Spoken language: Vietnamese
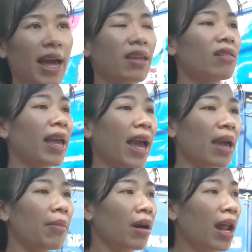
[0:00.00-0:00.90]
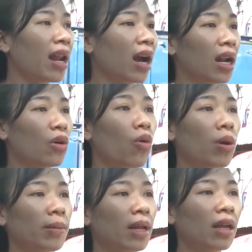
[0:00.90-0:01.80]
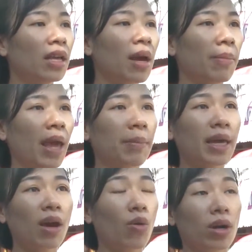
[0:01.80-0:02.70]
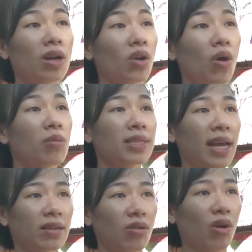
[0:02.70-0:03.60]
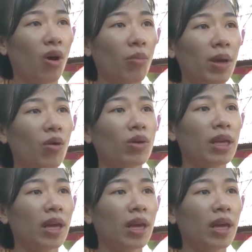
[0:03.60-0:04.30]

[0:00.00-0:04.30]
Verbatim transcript: ngay như nhà em ở đây là gần khu người Tân Thới Hiệp này em nghĩ cái nguồn nước nó không sạch rồi nó cũng bị ô